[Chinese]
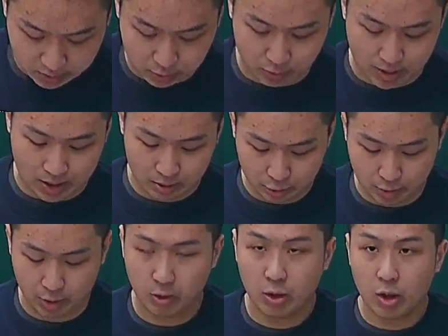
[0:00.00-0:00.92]
募嘛，所
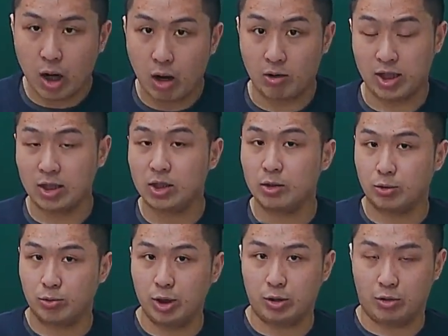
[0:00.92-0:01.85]
以好像是
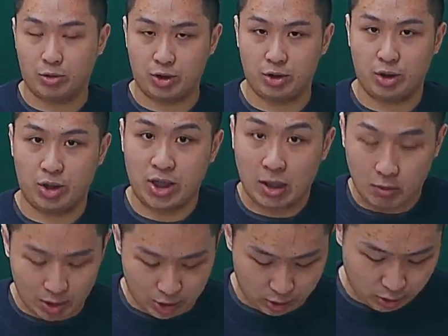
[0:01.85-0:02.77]
独立董事的相
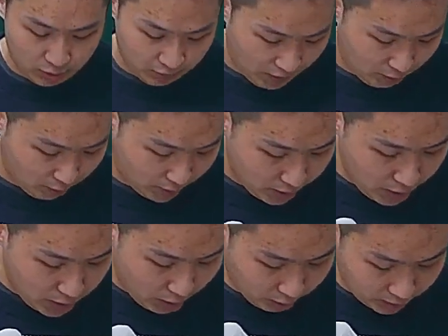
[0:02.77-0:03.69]
关职权范围。
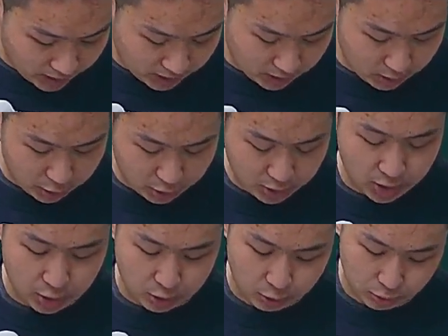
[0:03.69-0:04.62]
然后第
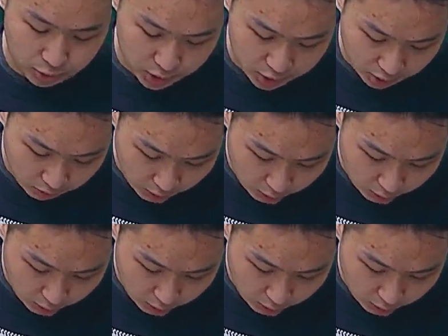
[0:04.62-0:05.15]
14之5是审委